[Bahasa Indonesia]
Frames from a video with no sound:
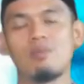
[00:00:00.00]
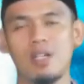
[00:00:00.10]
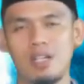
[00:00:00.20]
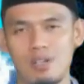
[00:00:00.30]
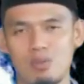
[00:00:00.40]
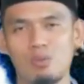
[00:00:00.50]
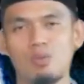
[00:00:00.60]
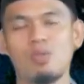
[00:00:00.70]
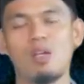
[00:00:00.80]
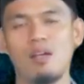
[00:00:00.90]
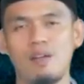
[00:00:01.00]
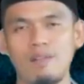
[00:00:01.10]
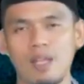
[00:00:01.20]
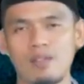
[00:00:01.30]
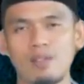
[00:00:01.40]
kepada Rasulullah
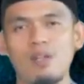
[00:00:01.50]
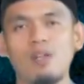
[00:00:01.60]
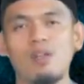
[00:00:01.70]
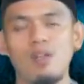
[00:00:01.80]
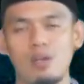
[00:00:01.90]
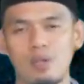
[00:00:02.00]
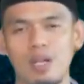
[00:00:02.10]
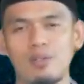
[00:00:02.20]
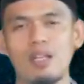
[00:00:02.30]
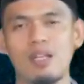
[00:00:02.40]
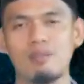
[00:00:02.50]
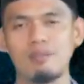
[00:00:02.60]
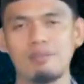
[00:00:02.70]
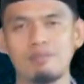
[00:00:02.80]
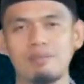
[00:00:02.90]
sallallahu alaihi wasallam.
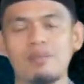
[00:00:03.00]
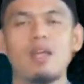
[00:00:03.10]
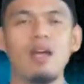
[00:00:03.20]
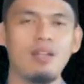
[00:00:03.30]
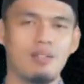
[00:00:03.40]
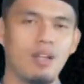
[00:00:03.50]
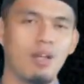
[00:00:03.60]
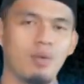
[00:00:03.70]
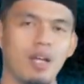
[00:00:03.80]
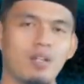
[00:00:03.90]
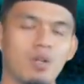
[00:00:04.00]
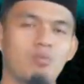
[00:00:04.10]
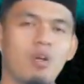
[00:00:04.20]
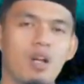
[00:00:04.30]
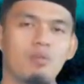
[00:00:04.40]
Assalamualaikum
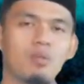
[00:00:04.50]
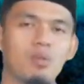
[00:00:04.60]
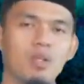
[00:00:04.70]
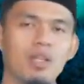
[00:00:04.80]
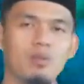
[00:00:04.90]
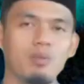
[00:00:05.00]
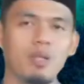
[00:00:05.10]
warahmatullahi